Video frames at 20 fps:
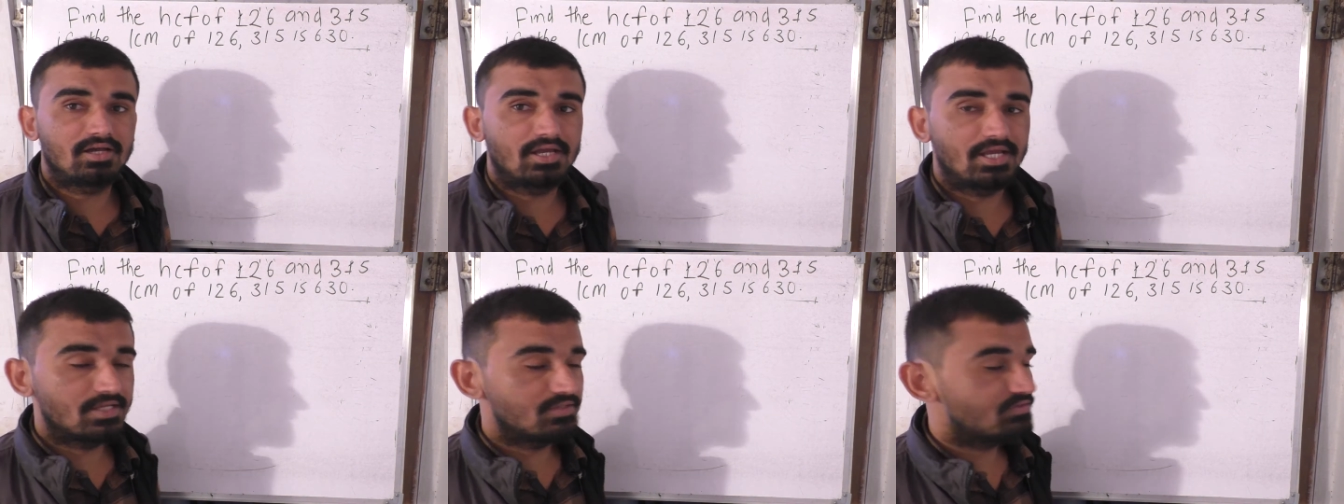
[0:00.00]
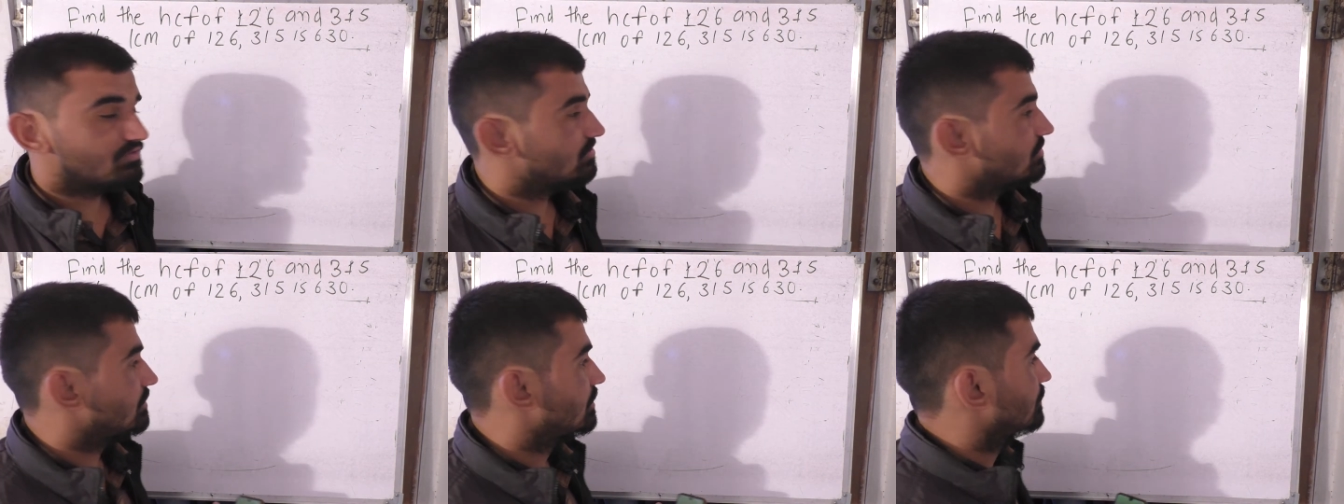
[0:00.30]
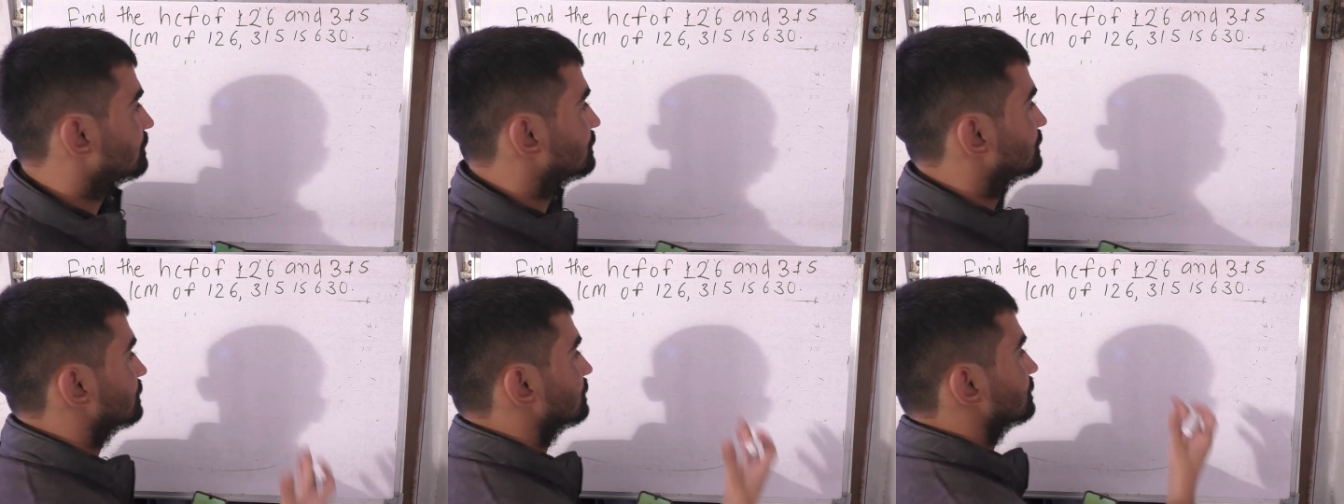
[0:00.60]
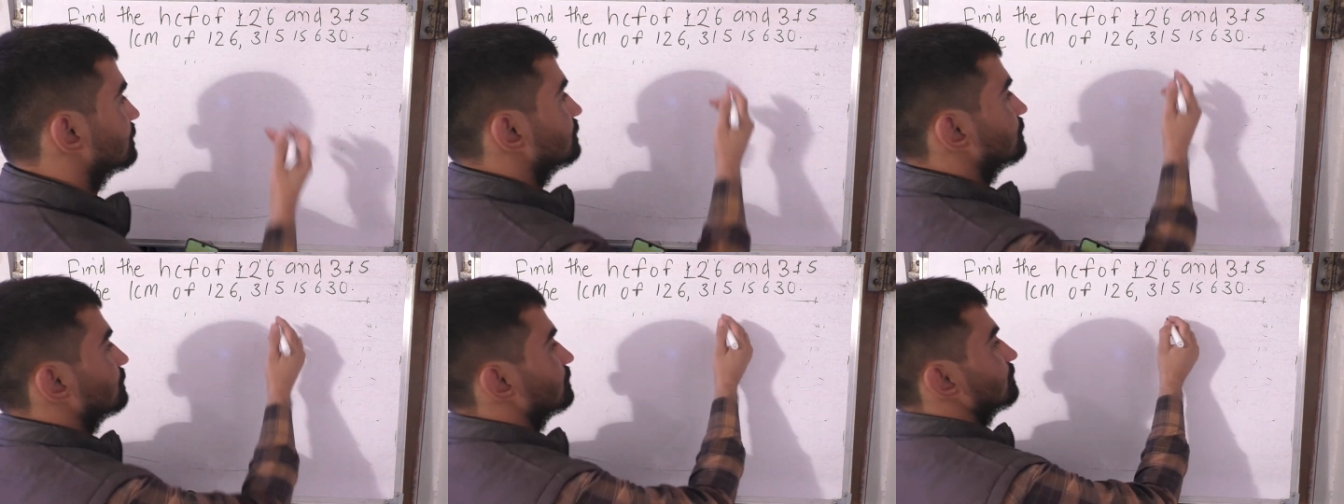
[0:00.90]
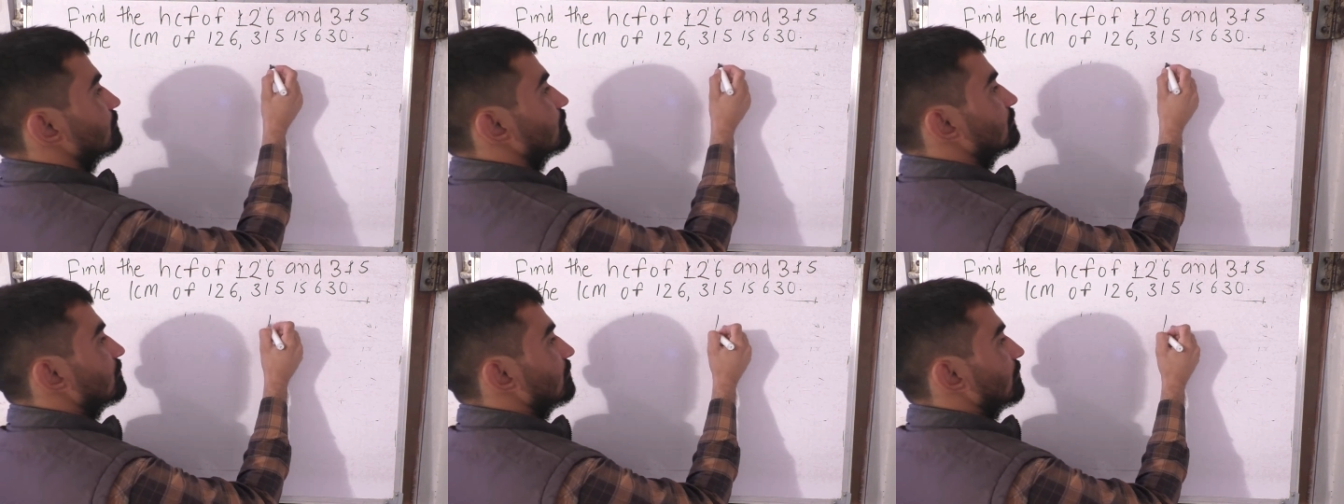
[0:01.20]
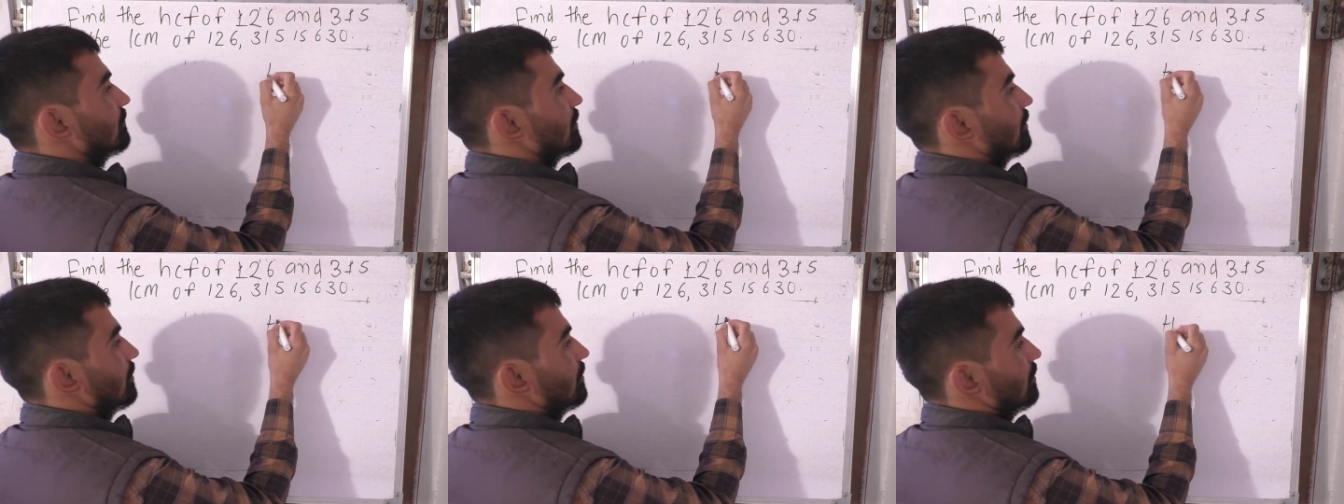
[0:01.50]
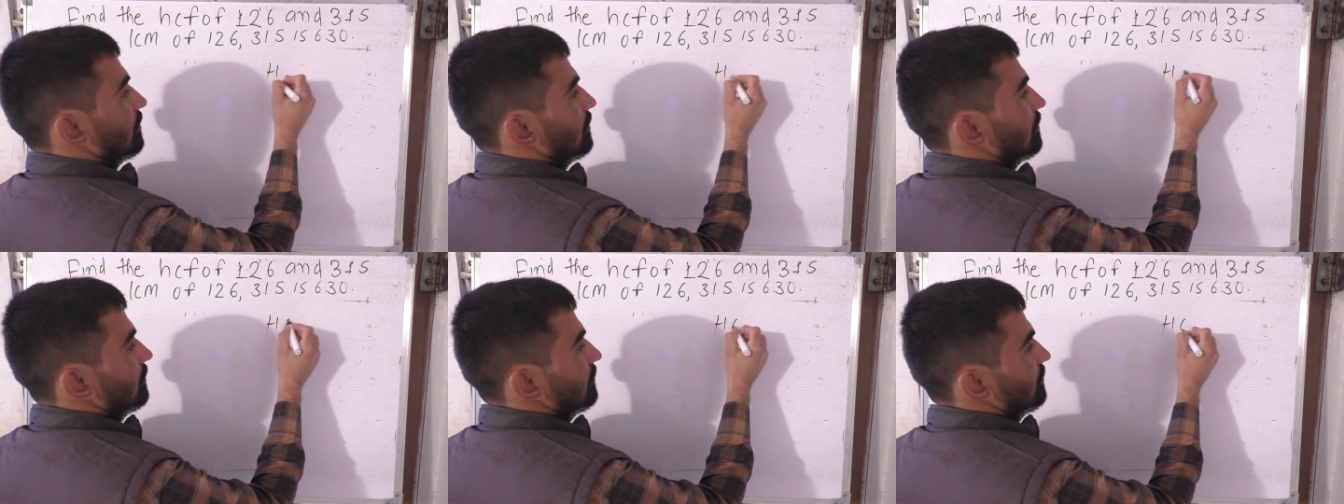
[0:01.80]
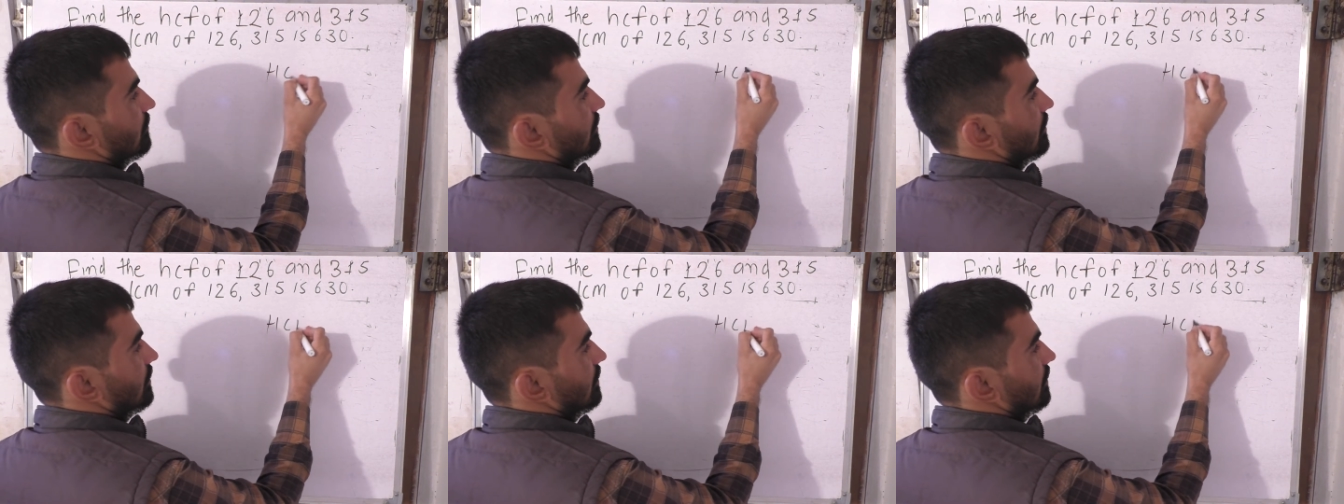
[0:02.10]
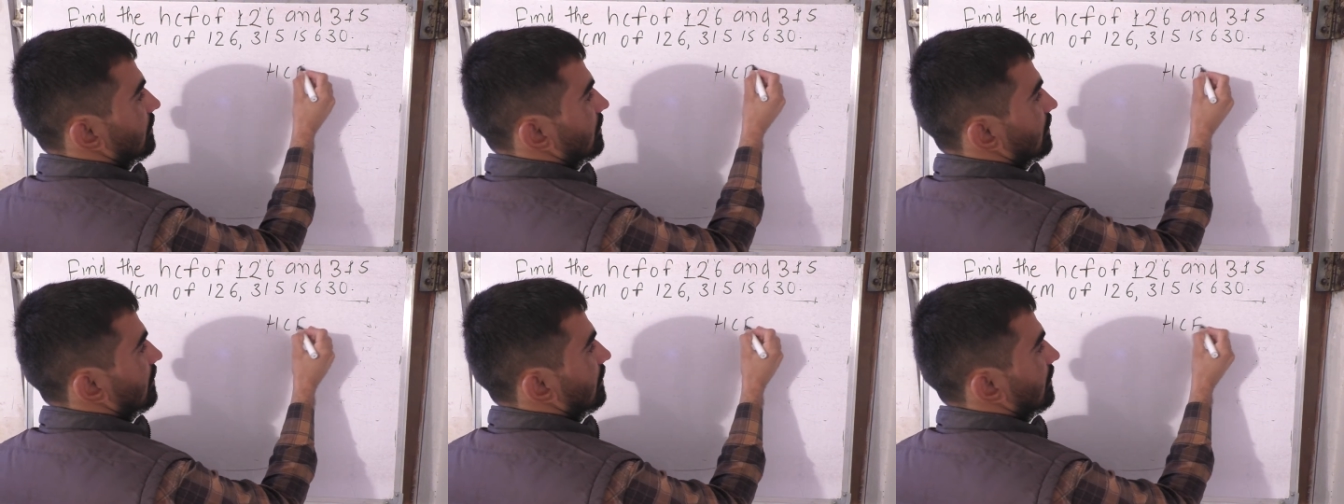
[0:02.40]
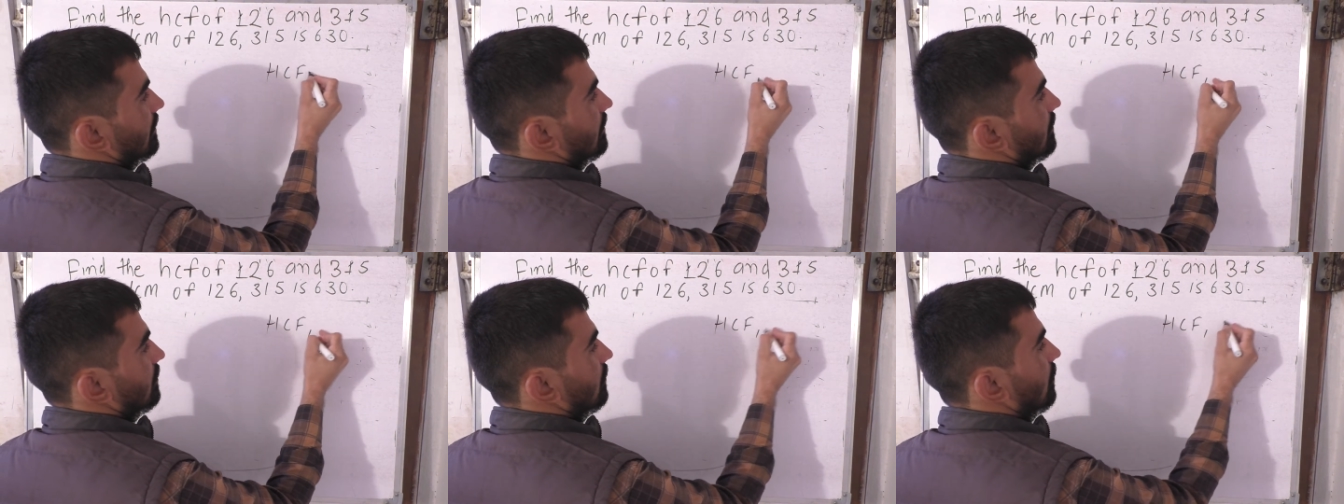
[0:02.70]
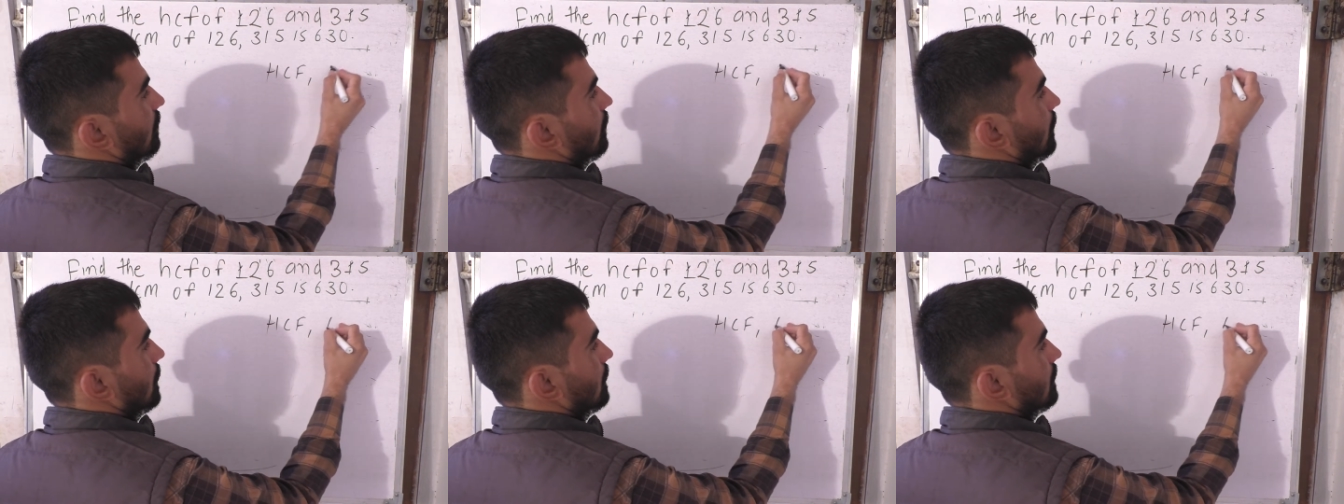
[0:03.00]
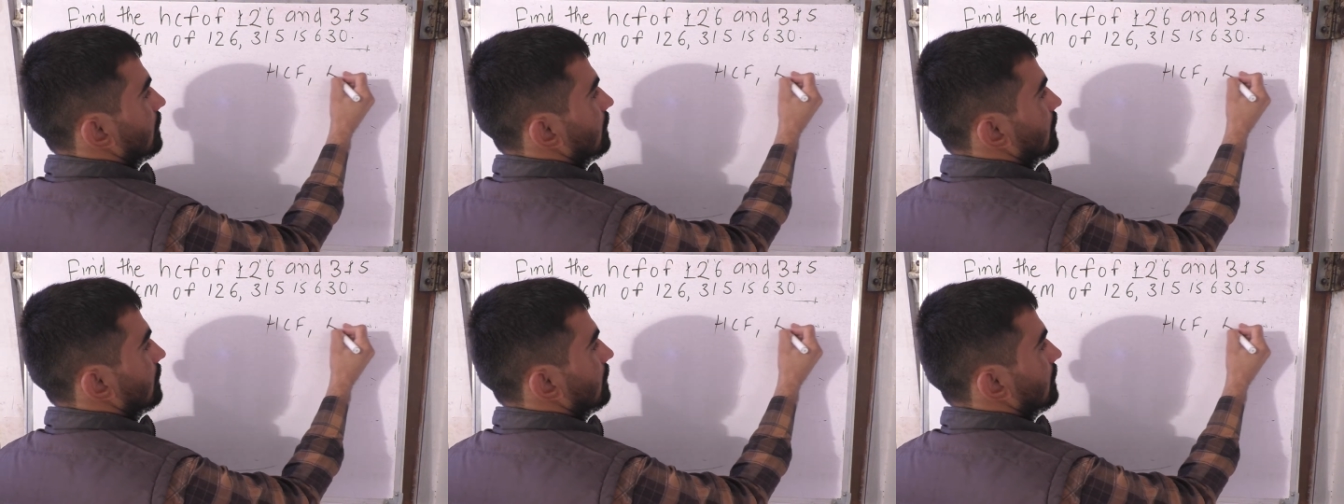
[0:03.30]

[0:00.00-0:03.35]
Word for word: एचसीएफ दे रखा है और